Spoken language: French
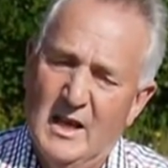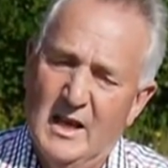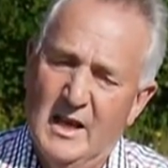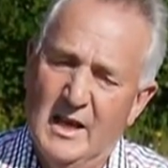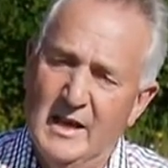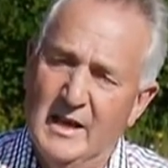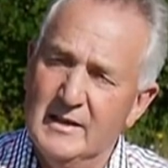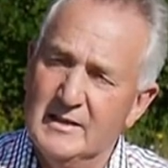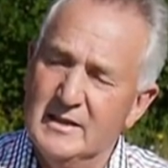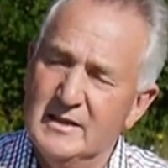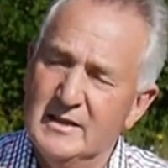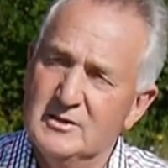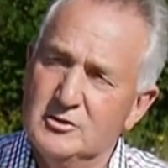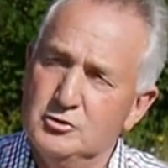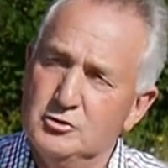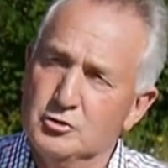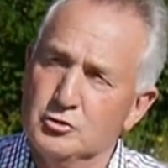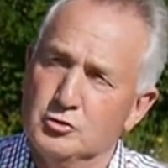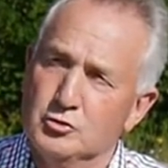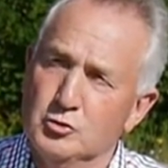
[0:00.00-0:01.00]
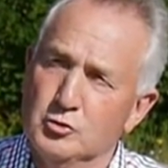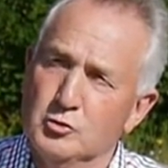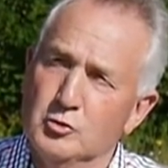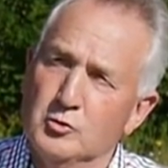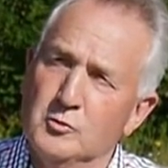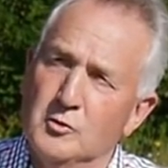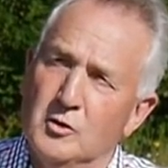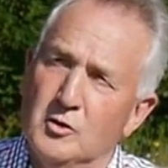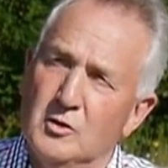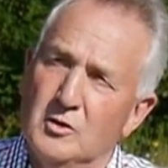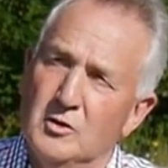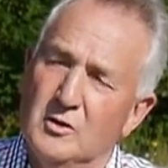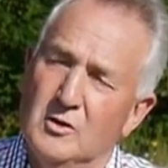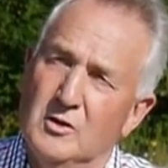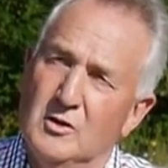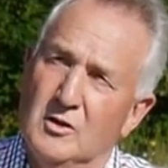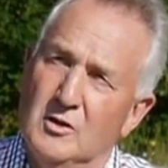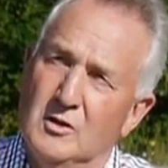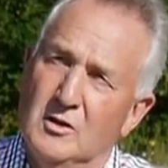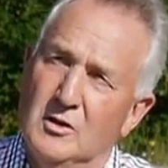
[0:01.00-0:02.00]
et surtout
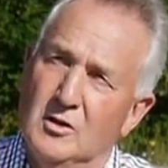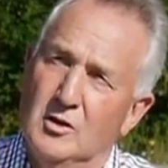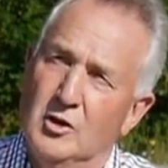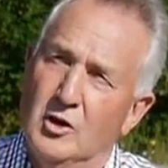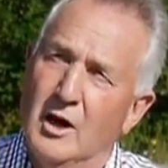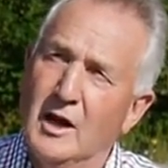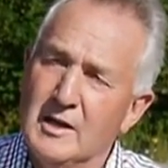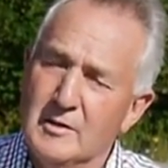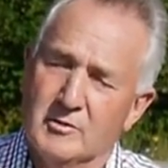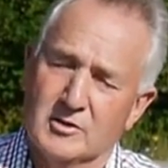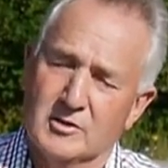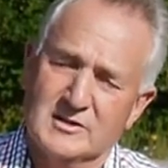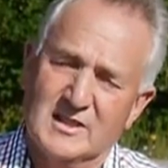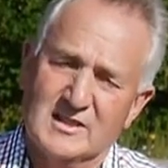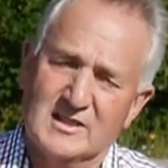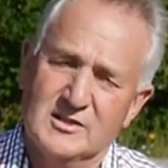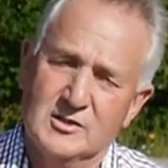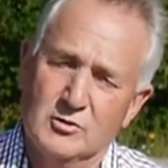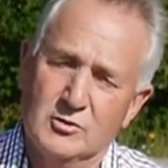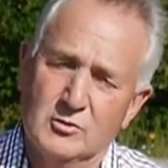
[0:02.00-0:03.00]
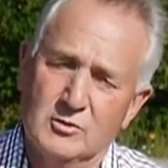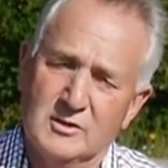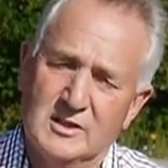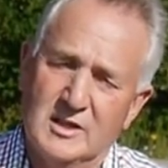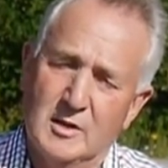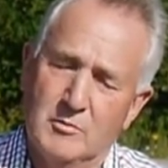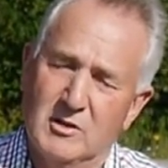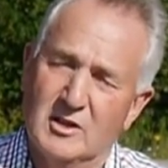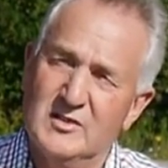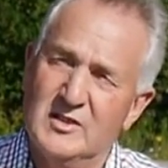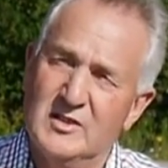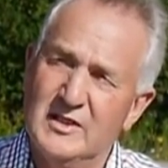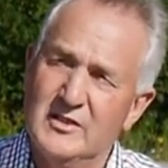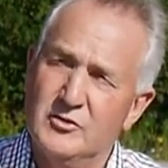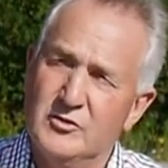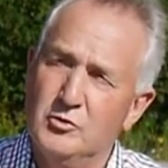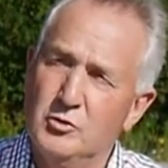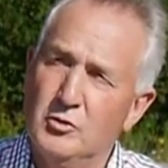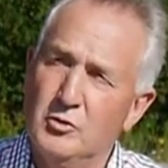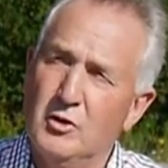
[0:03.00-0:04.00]
leur alimentation qui est
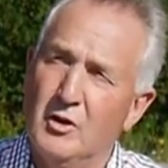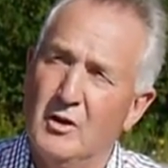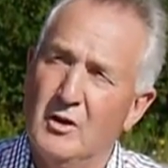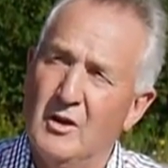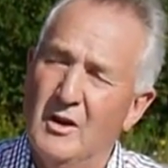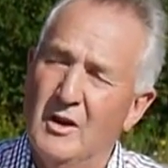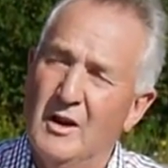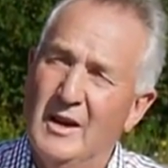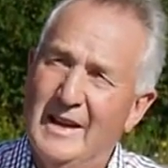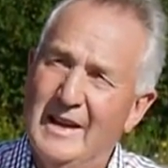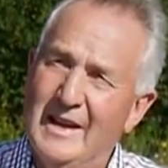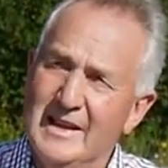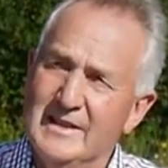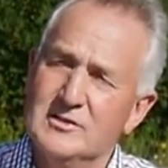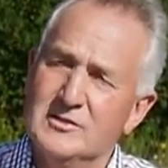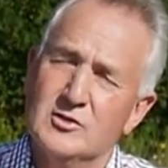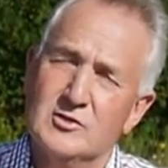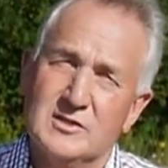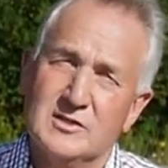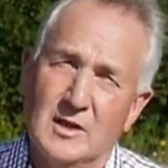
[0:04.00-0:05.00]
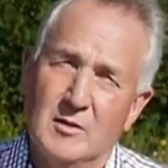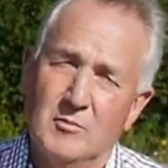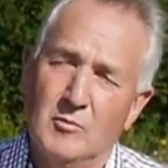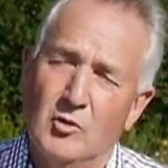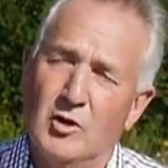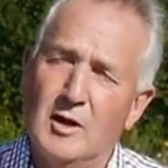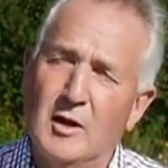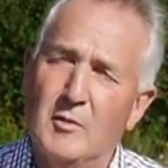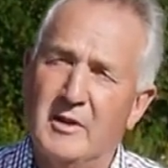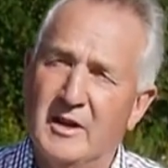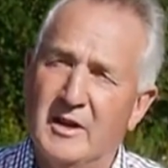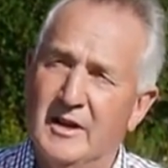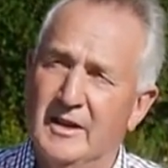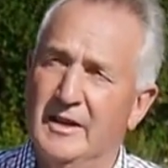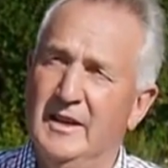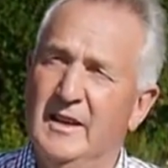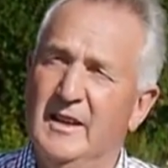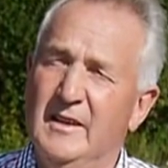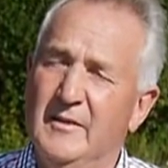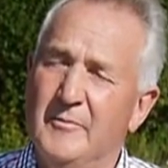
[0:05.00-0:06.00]
basée sur essentiellement la
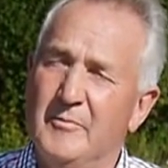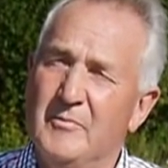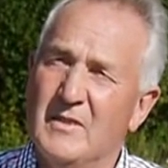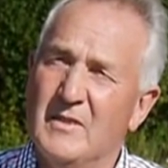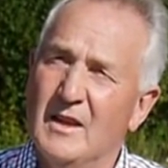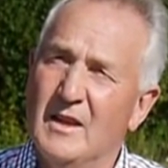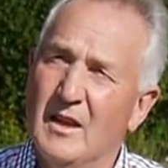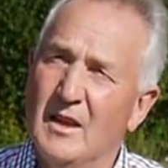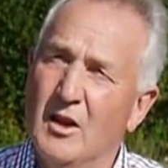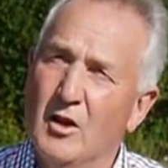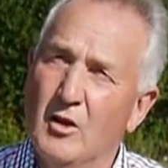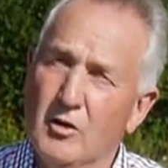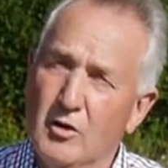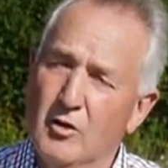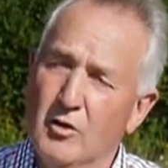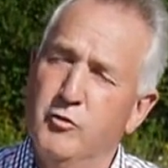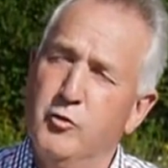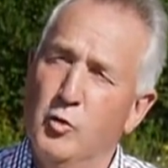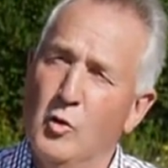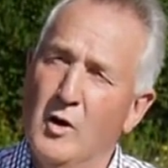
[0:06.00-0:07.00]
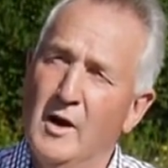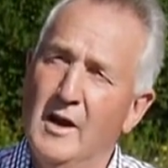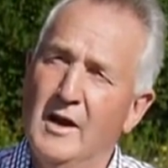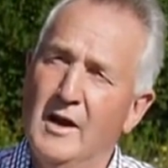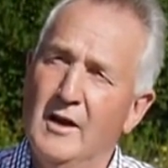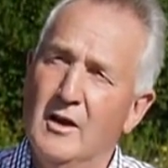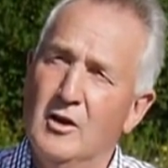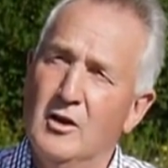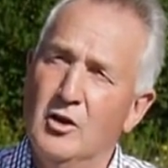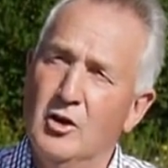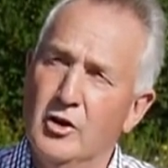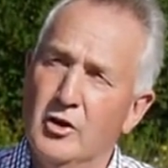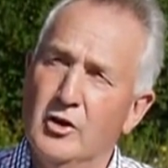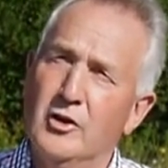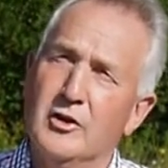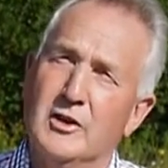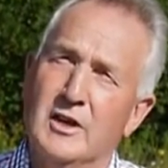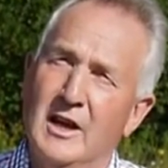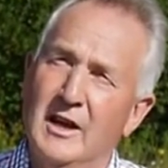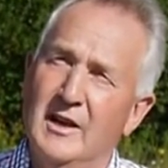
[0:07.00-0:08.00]
prairie, le foin, le
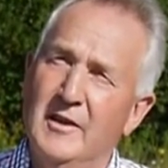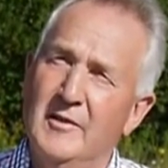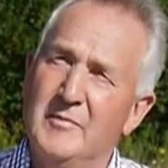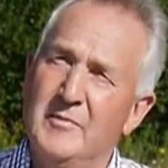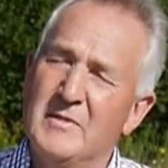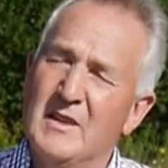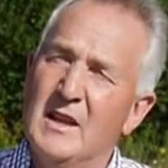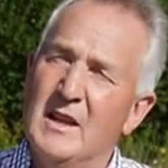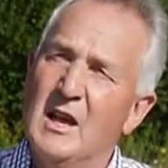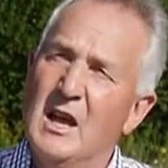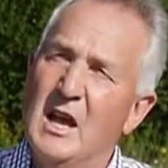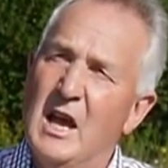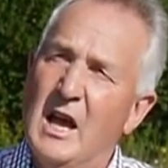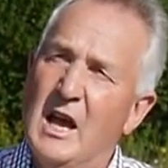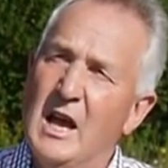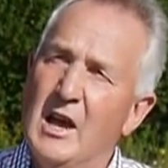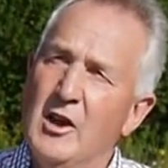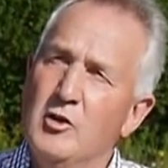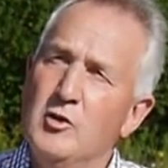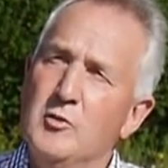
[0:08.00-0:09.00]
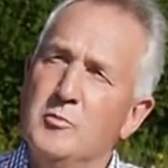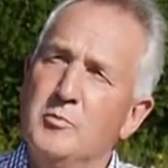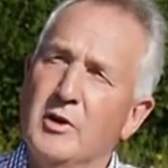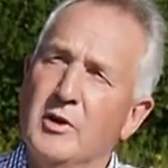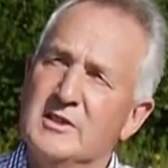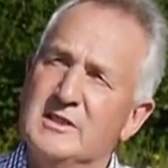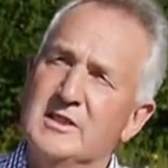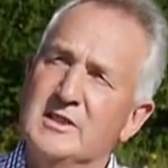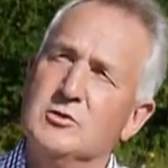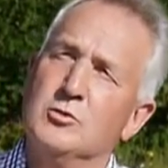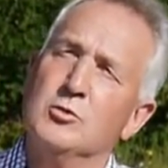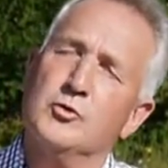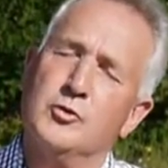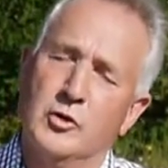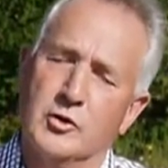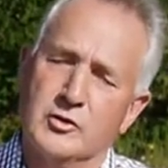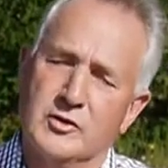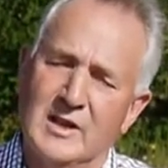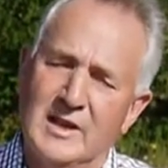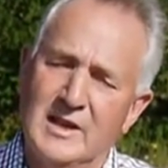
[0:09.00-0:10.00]
regain et une partie de
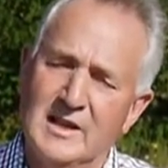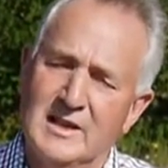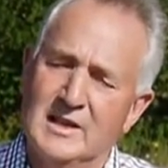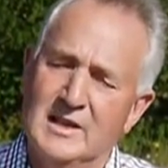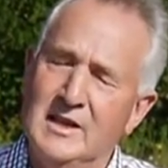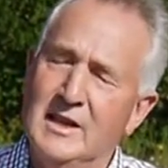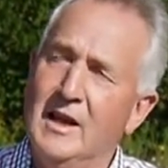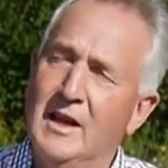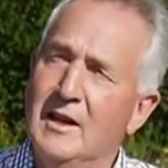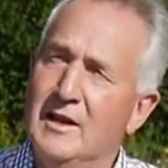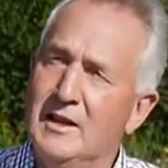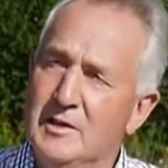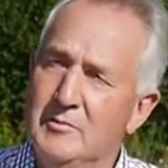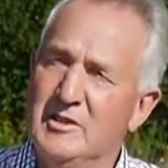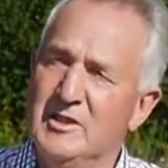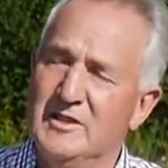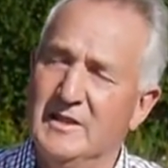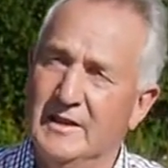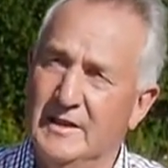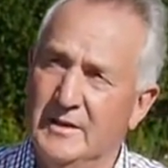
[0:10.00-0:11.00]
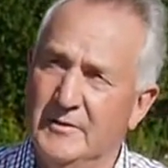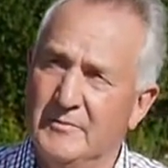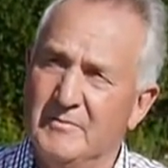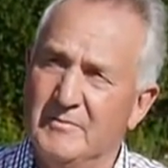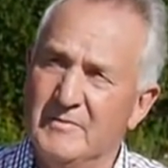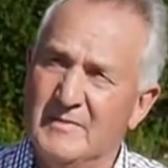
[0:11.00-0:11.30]
concentré qui est limitée.